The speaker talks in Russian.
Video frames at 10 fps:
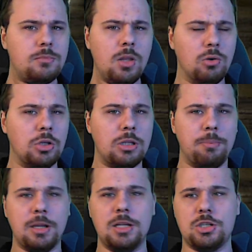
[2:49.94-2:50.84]
у них там
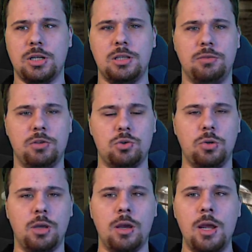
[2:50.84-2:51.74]
продажа одна-две
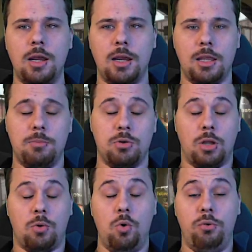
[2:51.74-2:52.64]
штуки, и они берут
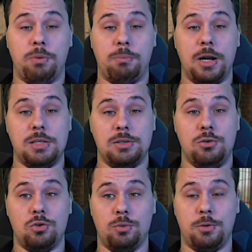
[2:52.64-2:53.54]
такой оверпрайс за
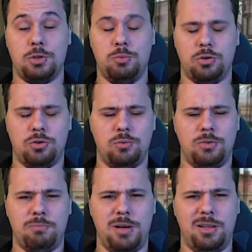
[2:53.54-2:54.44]
нее, что просто смотришь,
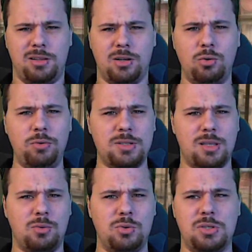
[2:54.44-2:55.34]
думаешь, блин, да кто вас за
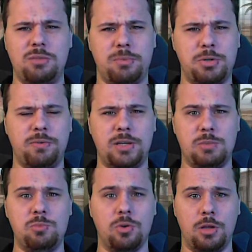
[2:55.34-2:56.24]
такую цену вообще
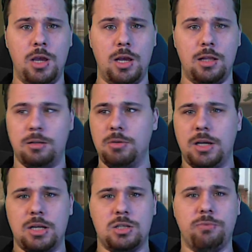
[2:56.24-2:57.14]
возьмет? Да мне
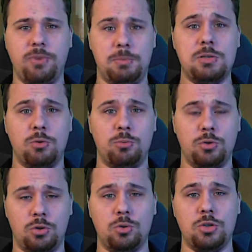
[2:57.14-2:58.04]
кажется, выбить его
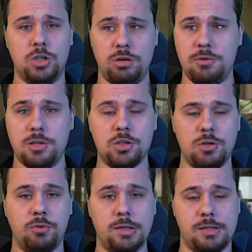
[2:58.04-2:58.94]
будет и то дешевле, нежели
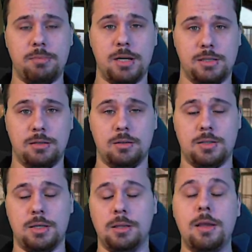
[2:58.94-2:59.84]
у вас забрать этот
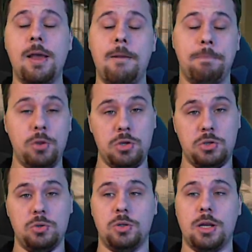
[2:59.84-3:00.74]
скин. Но не
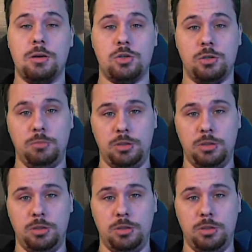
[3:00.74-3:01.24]
суть, короче, и мы